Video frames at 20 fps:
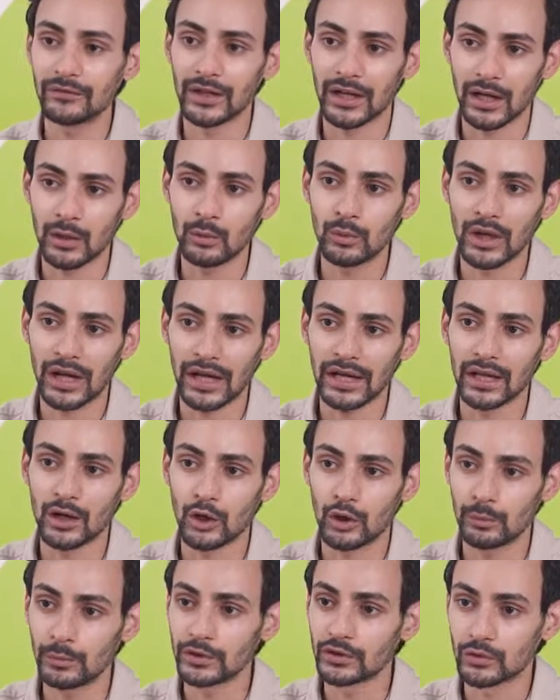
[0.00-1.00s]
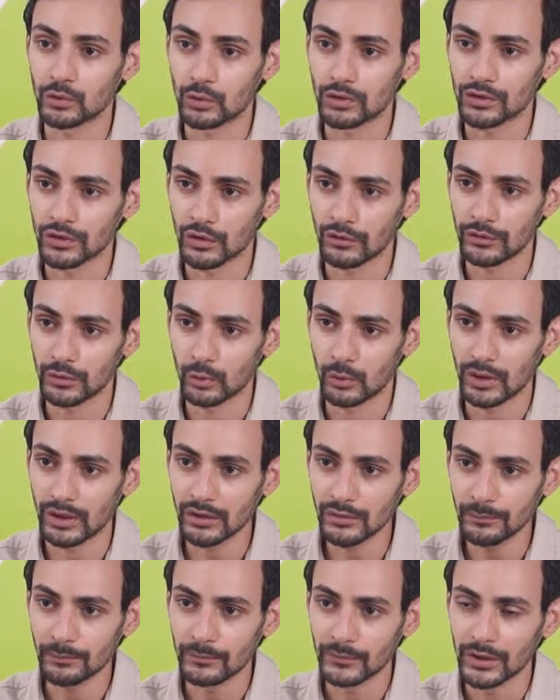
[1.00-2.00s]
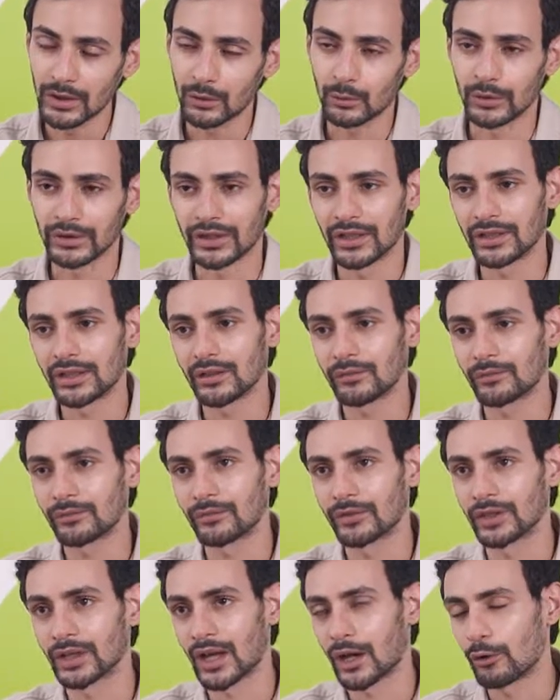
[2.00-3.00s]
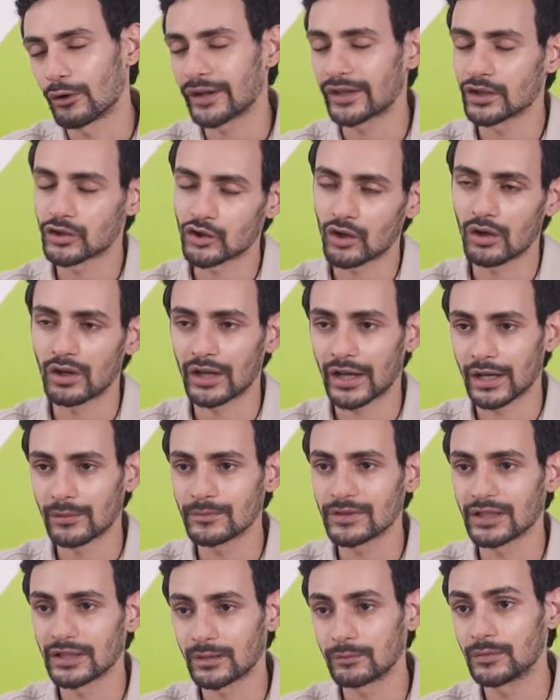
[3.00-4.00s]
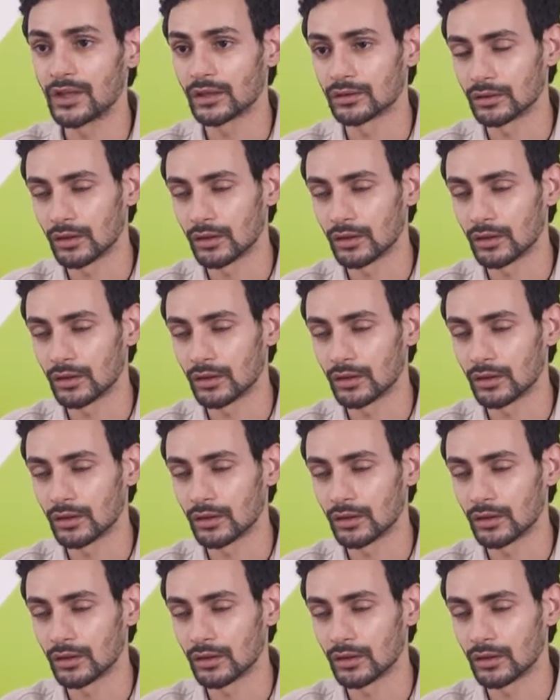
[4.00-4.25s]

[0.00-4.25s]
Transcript: في الاول على اوبن سورس سوفت وير وقدرنا في اواخر شهر خمسة نبدا